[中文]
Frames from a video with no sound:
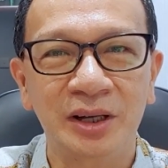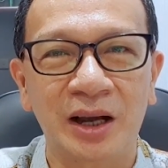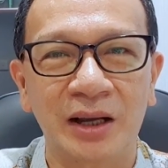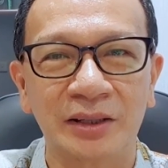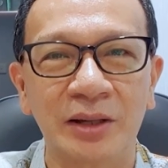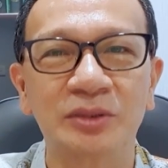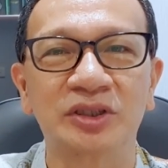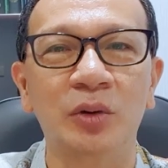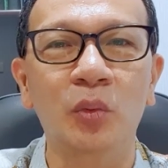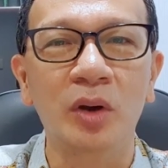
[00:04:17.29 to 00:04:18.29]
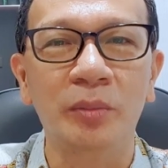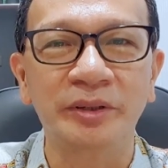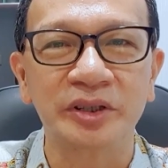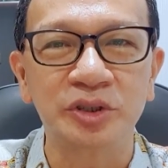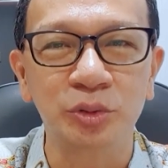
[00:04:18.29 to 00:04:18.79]
啊，他成为我们
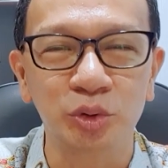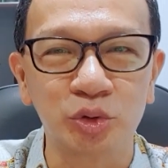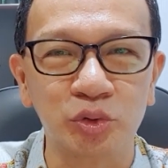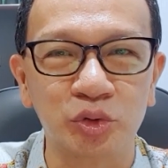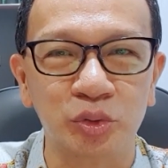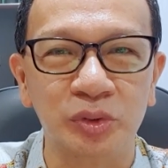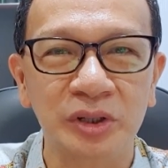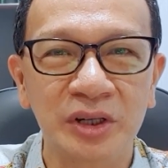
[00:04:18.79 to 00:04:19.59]
的救赎主，